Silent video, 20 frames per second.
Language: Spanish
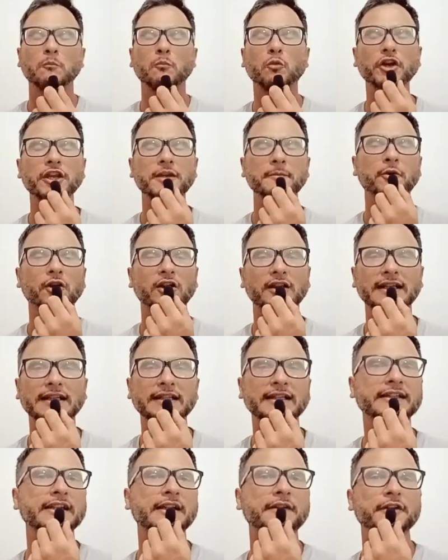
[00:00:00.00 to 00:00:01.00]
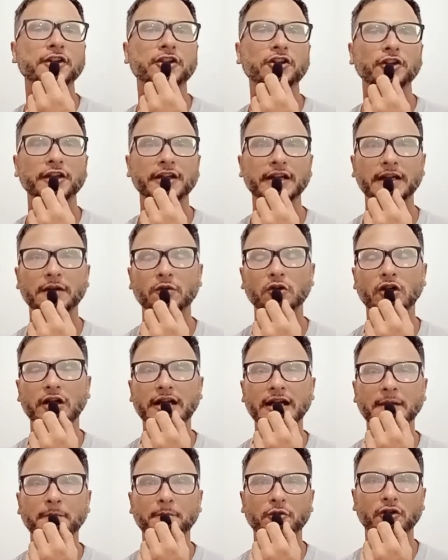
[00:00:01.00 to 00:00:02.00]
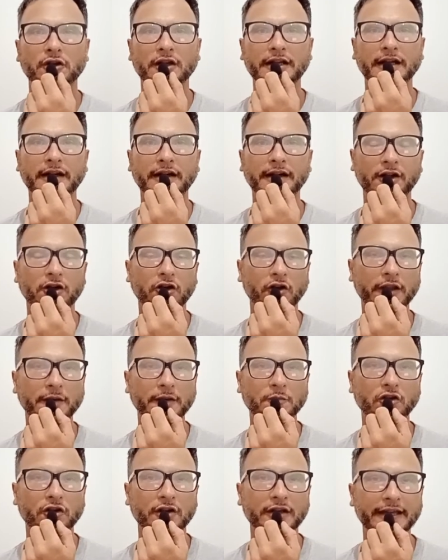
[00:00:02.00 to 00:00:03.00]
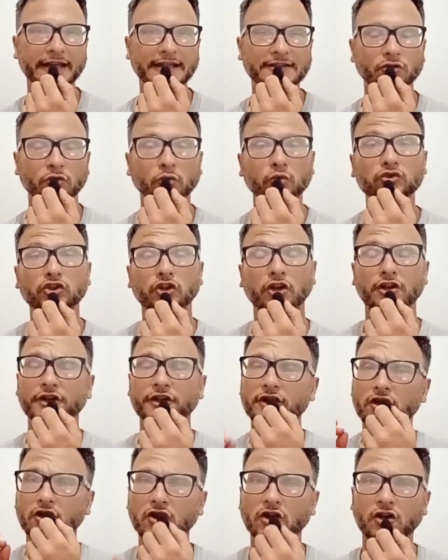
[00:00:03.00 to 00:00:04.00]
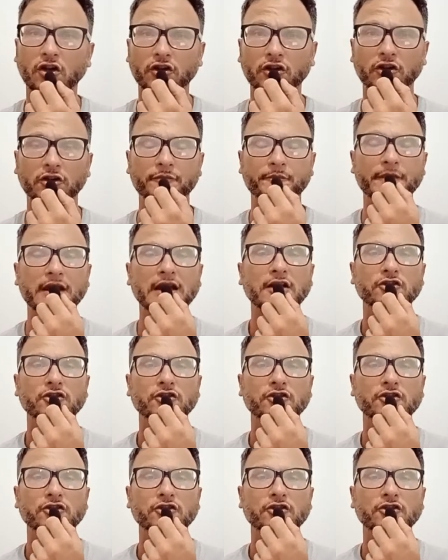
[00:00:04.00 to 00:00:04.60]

Muy importante esta victoria de Boca porque recordemos que es un torneo corto.